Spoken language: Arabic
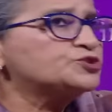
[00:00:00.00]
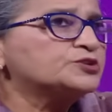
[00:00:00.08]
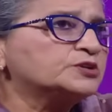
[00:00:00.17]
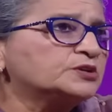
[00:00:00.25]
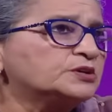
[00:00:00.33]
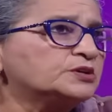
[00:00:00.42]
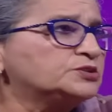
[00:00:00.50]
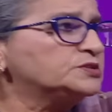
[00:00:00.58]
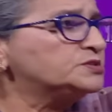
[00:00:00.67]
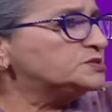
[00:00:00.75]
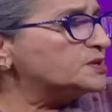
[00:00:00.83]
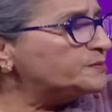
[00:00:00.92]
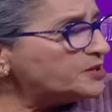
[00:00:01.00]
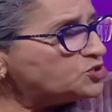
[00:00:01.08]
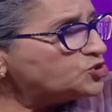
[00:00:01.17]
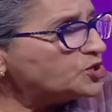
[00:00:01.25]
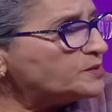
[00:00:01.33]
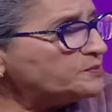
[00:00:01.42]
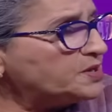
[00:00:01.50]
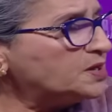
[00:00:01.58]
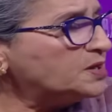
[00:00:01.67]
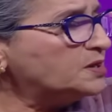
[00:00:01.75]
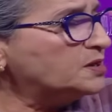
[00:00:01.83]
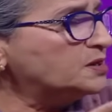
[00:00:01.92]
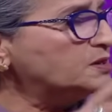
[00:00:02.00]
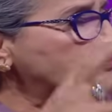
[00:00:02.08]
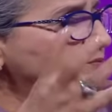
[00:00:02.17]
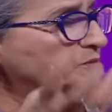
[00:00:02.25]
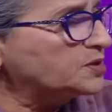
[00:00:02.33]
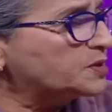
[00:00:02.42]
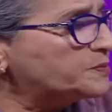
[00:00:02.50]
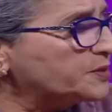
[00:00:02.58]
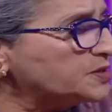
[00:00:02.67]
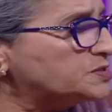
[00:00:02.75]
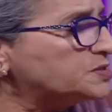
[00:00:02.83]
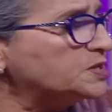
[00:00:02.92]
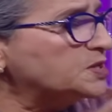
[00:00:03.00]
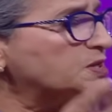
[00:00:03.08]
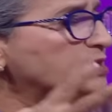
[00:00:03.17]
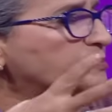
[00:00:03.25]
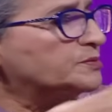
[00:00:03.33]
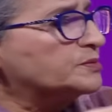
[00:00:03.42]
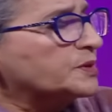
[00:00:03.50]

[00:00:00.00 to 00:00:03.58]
آه، الزمن الجميل آه، كبرتي ما